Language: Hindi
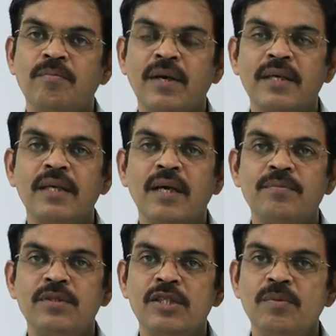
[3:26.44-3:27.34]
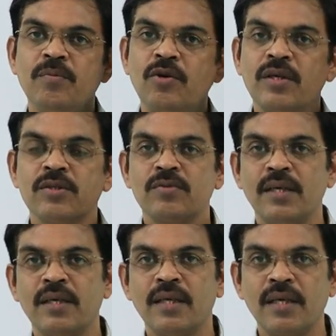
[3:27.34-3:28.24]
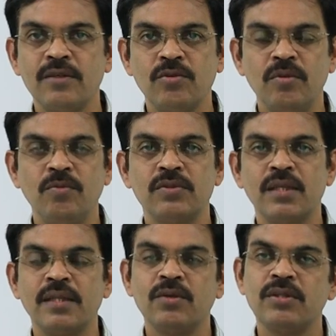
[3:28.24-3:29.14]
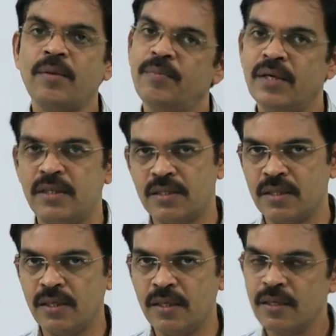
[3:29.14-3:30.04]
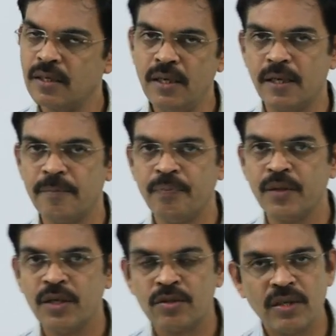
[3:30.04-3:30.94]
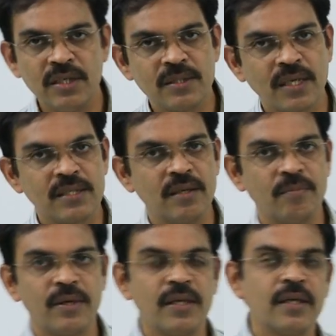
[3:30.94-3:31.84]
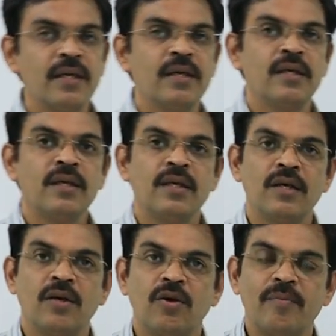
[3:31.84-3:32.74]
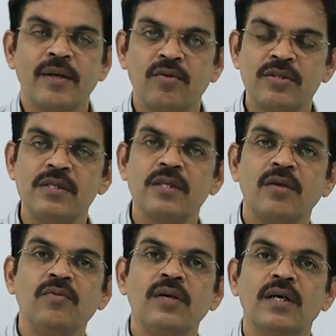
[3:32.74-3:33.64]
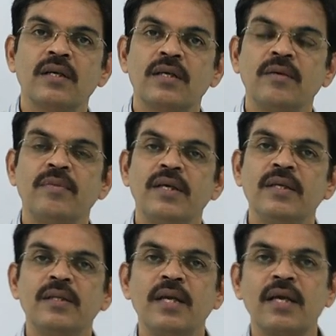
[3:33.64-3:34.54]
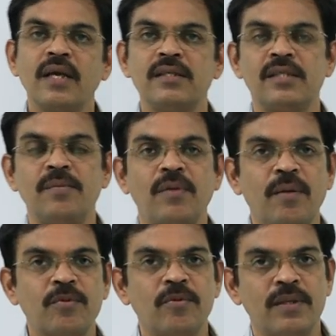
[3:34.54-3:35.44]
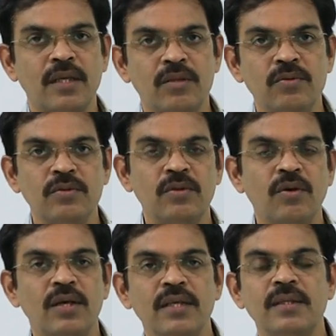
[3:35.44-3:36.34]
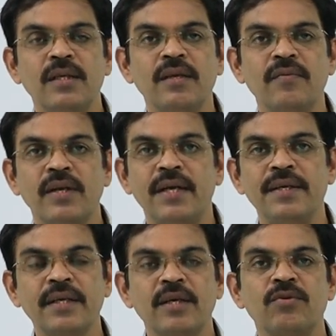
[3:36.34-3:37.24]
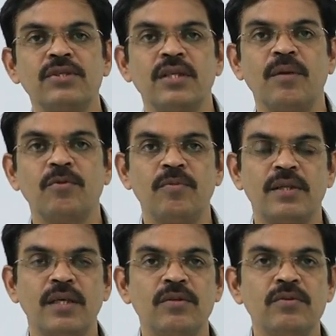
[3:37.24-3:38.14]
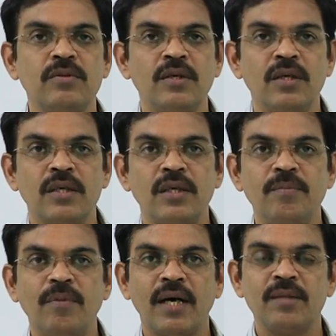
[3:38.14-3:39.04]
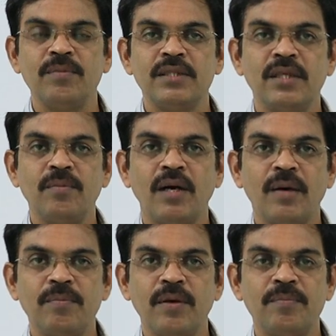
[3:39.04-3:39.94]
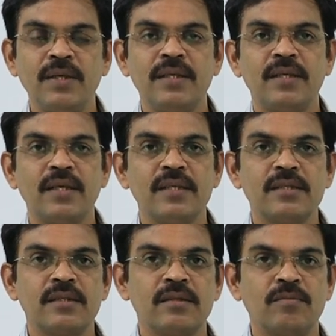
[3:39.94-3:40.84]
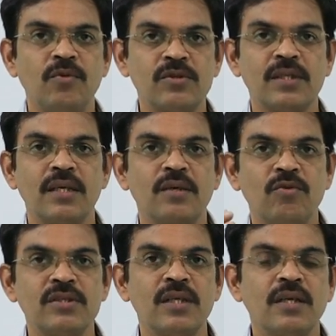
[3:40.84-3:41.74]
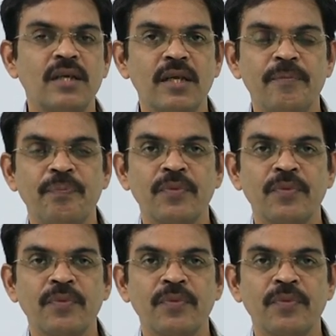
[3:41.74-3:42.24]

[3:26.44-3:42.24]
बाकी आप जिस भी बोर्ड के स्टूडेंट हैं या जो भी बुक चलता है उसे आप प्रैक्टिस करिए क्लियर तो इस तरह से हम पढ़ेंगे और मैं कोशिश करूँगा कि मैं इतने कॉन्सेप्ट आपको बता दूँ और इतने वेराइटी के क्वेश्चन आपको बता दूँ कि बाद में जब आप अपने टेक्स्ट बुक से क्वेश्चन करें